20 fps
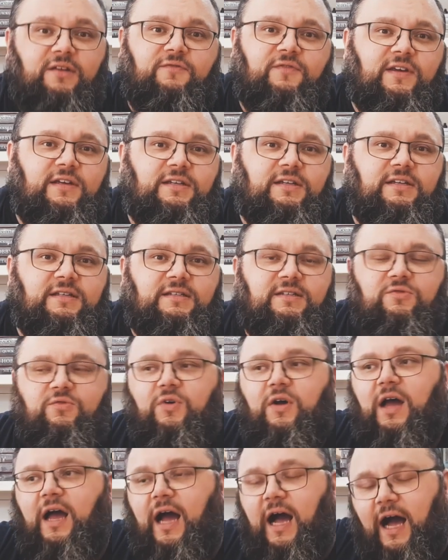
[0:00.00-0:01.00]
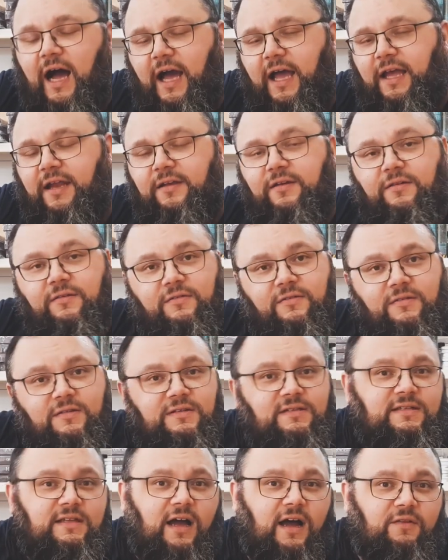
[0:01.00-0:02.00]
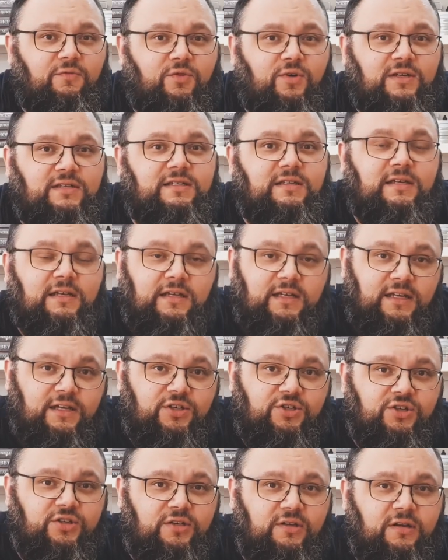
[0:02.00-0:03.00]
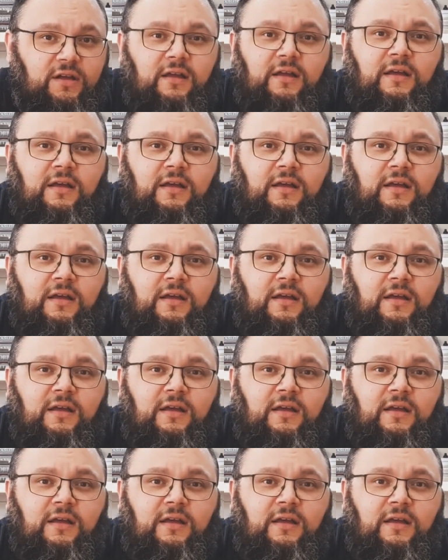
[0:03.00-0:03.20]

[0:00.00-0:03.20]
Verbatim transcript: Wichtig ist nur ein Star Wars Legion.